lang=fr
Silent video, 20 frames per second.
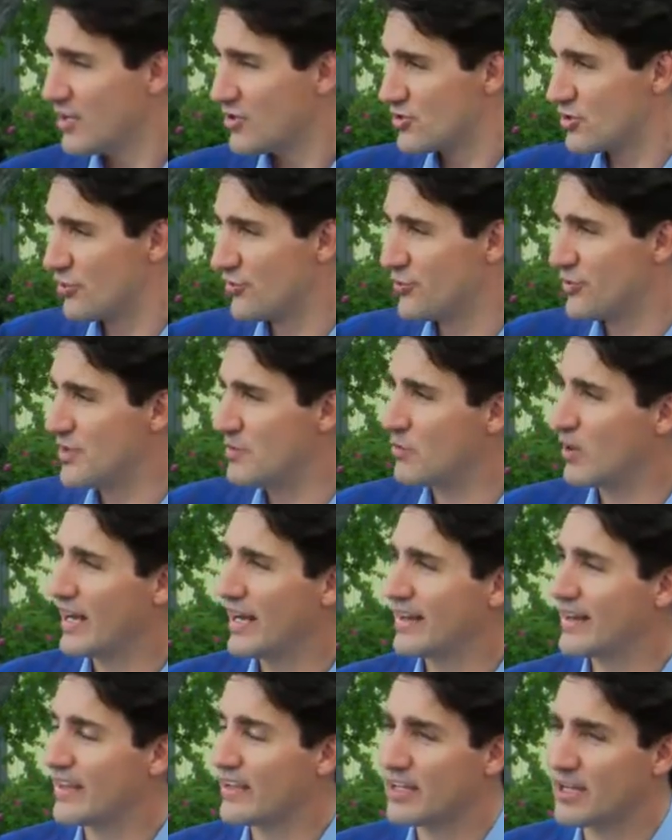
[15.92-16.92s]
Sophie et moi,
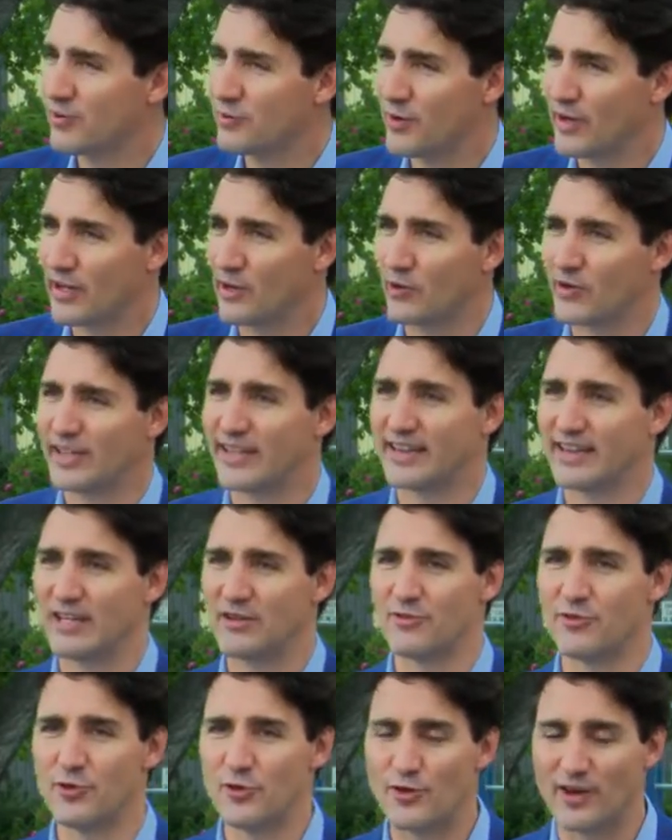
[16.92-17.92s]
la dernière fois qu'on était
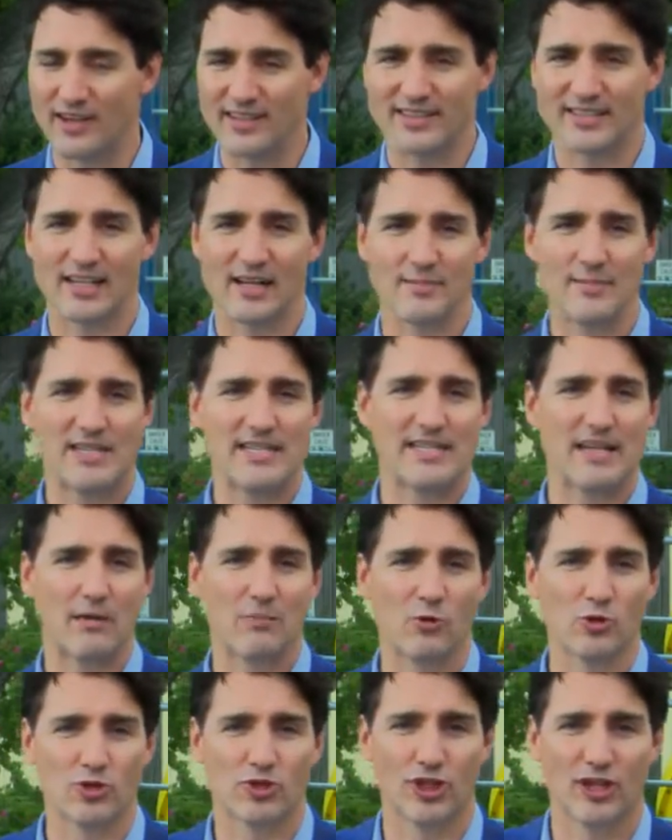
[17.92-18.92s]
venus ensemble ici à
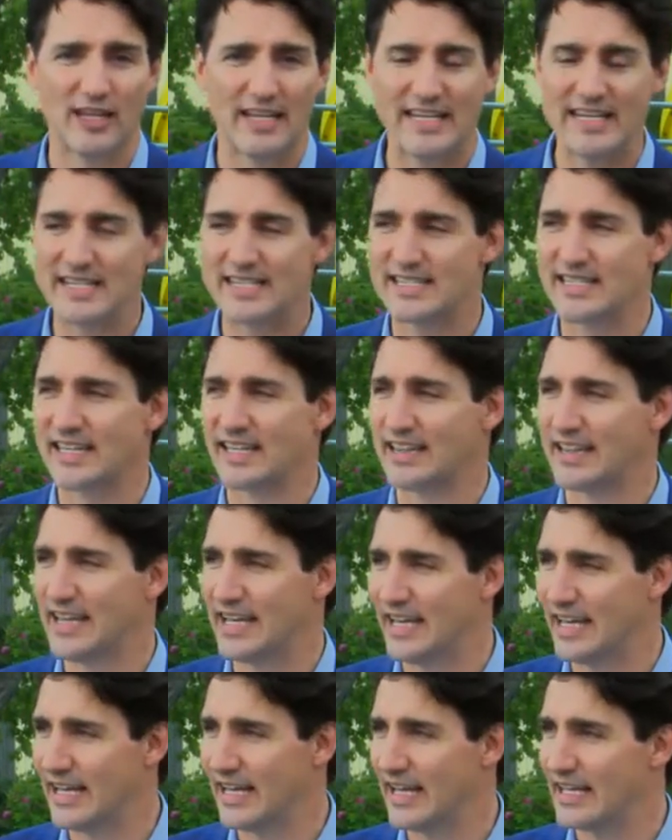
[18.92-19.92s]
Montjoli,
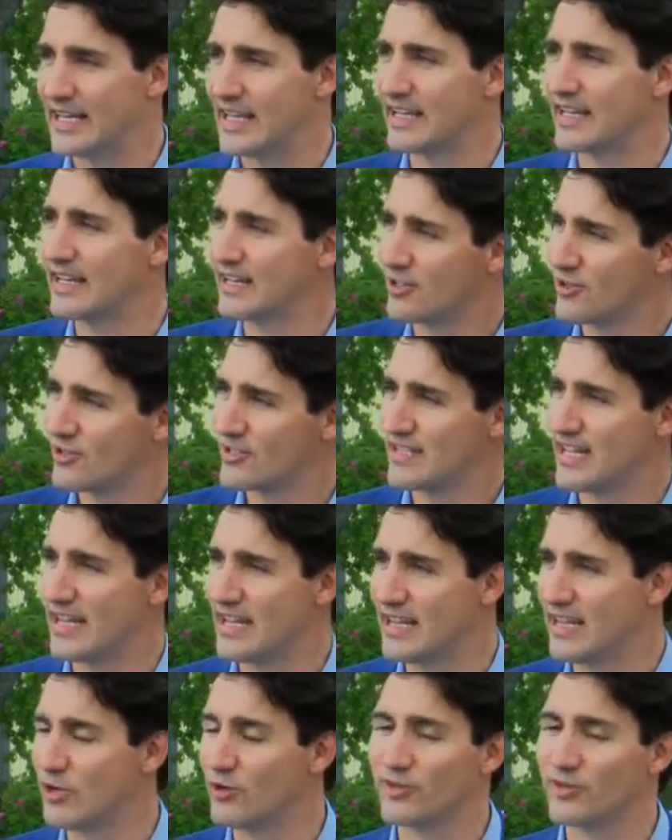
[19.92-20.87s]
c'était euh, il y a quelques années.